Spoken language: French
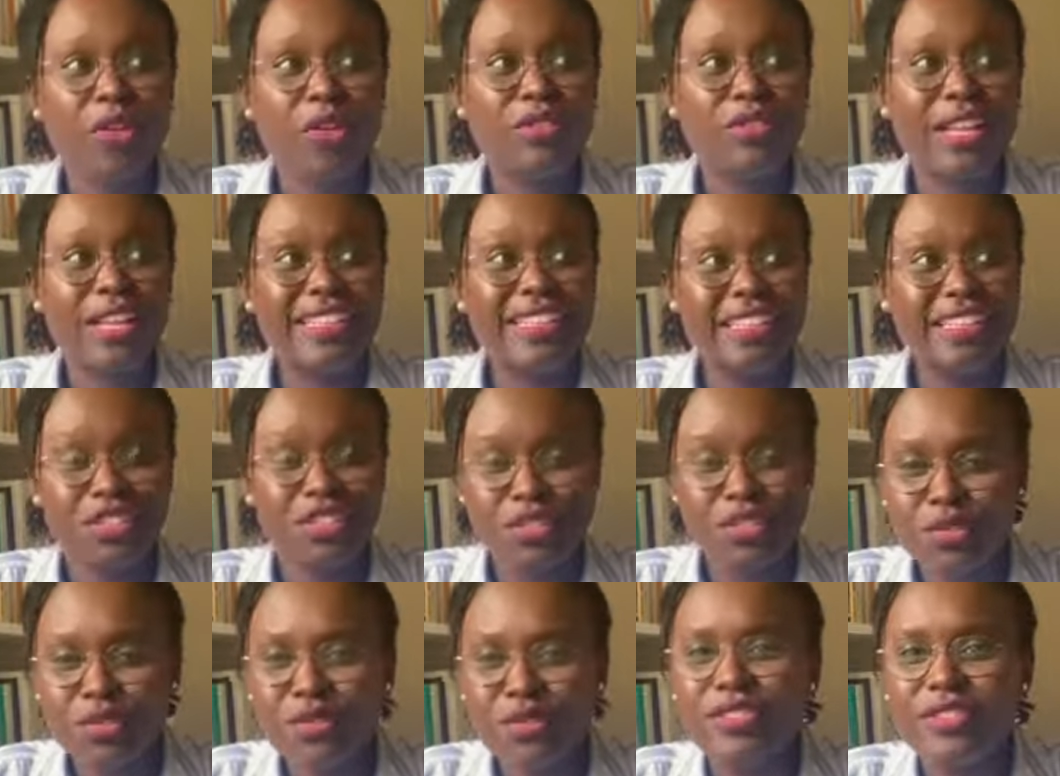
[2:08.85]
on a des
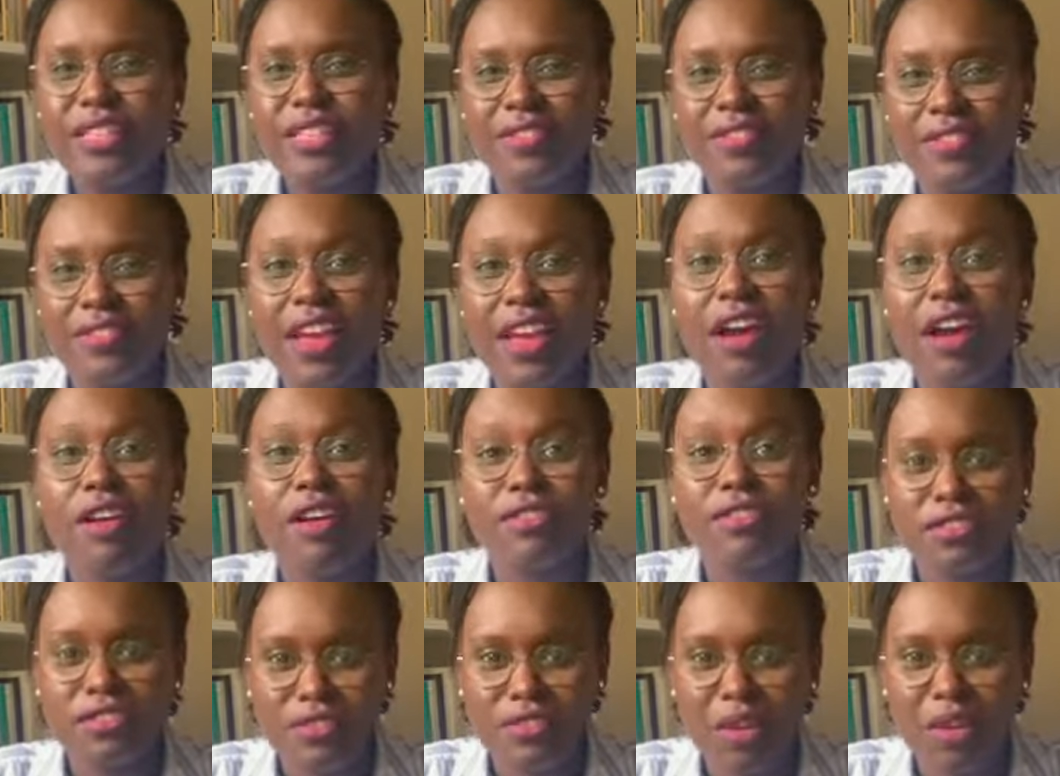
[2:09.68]
choses à faire
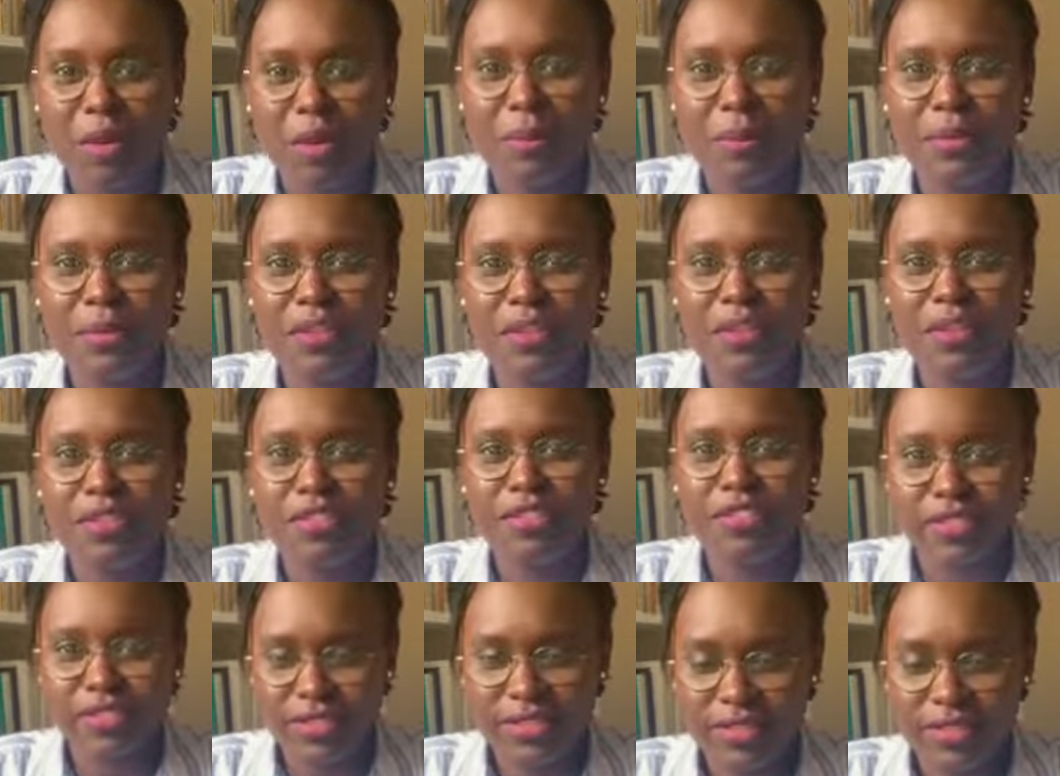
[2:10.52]
ensemble
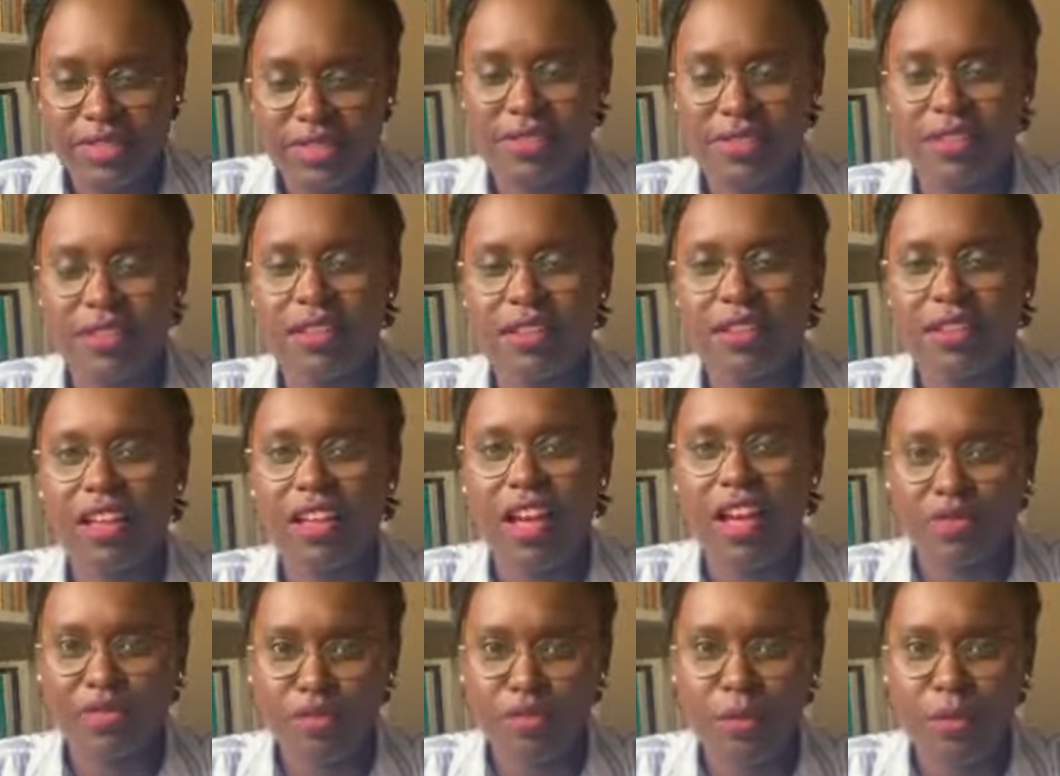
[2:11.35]
dans ce
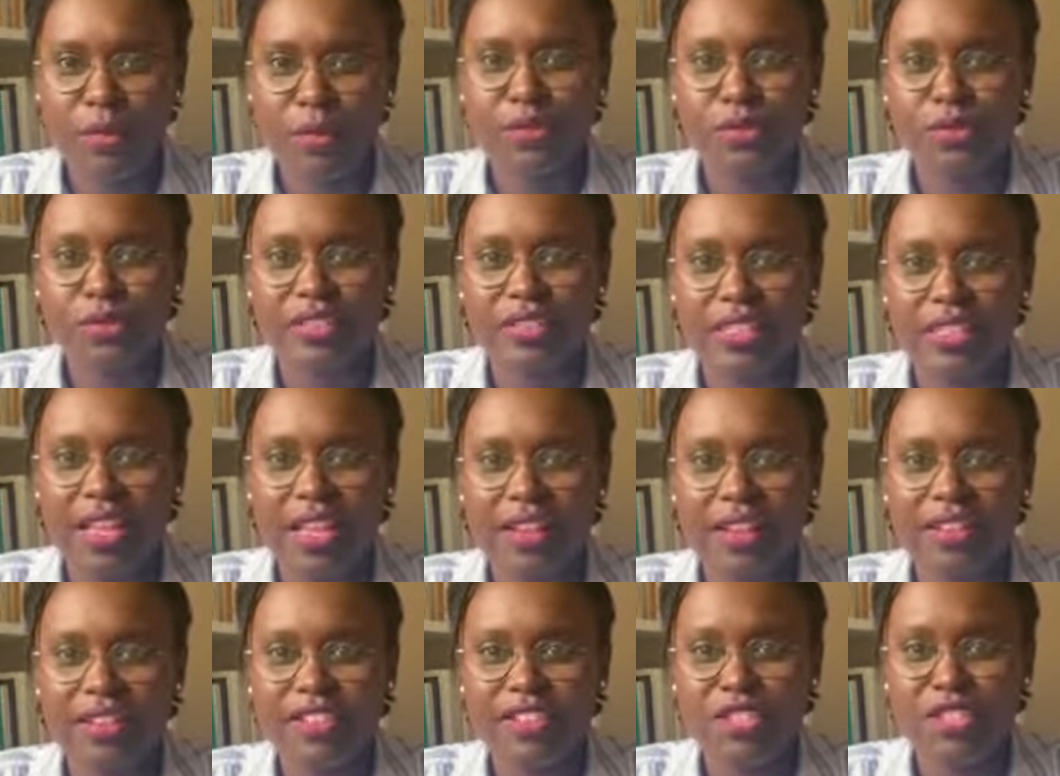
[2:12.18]
secteur à fort
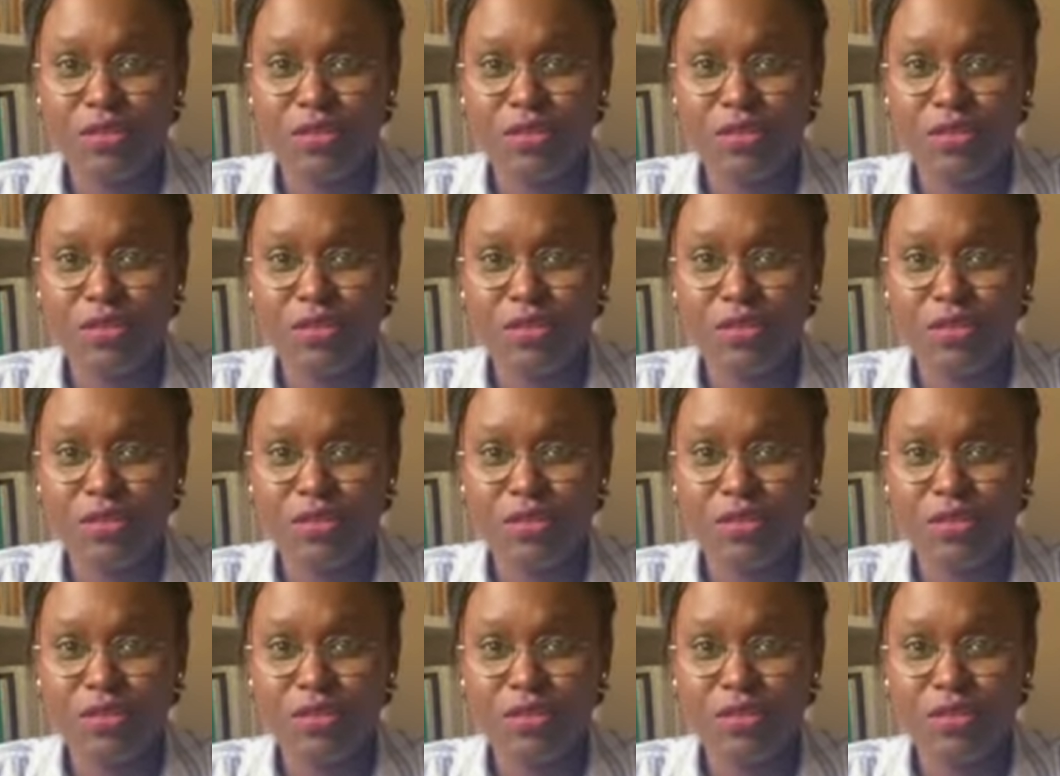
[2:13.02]
potentiel.